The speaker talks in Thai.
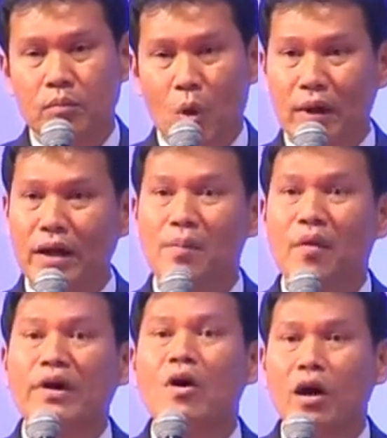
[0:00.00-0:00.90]
ผมก็เลยมา
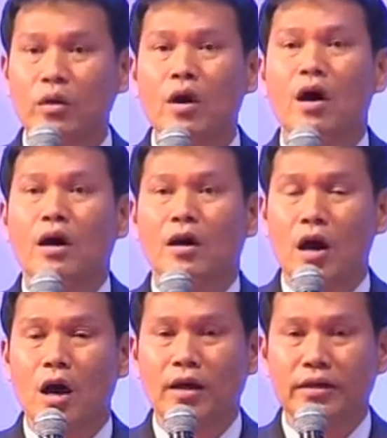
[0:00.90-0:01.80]
วิเคราะห์ดูออก
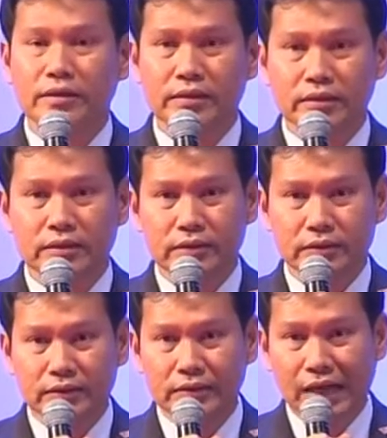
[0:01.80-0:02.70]
ก็
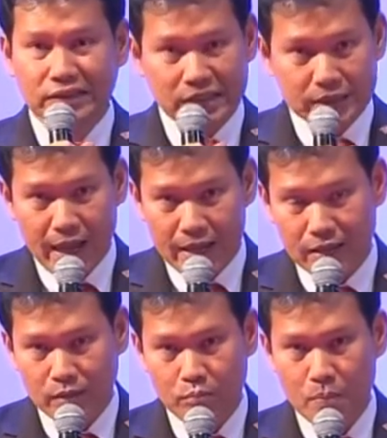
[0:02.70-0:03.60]
ตัดสินใจ
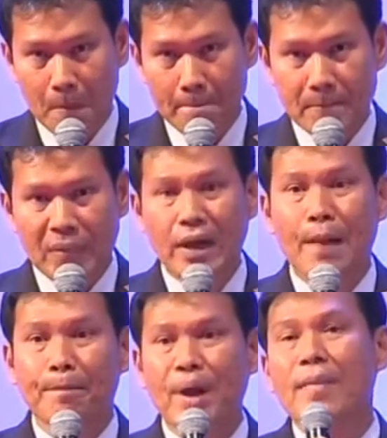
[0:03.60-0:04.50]
กลั
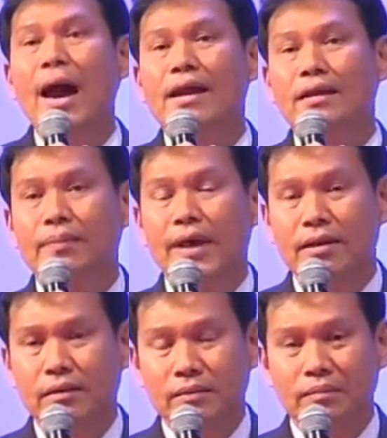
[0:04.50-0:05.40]
บไปบ้านครับท่า
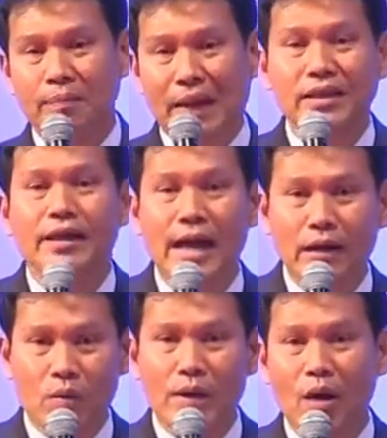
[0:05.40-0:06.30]
น ปั่นจักรยาน
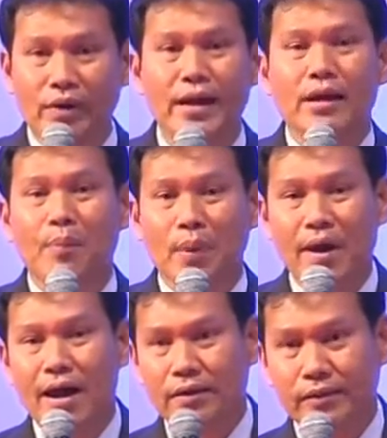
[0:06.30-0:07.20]
เก่าๆ เนี่ย กลับไปบ้าน